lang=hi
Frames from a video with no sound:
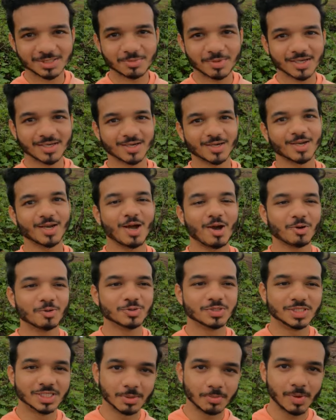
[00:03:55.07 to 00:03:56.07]
आज मैं कर रहा
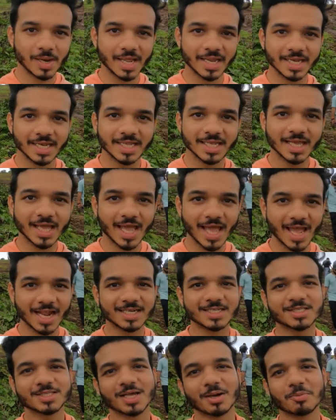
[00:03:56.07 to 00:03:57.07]
हूँ जीप लाइनिंग
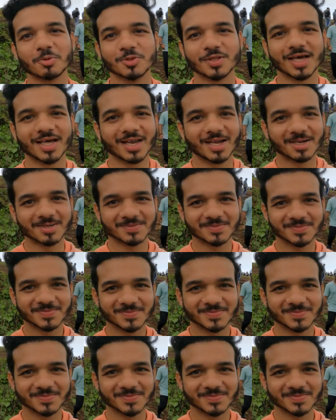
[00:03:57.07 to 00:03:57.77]
एट साबुदारा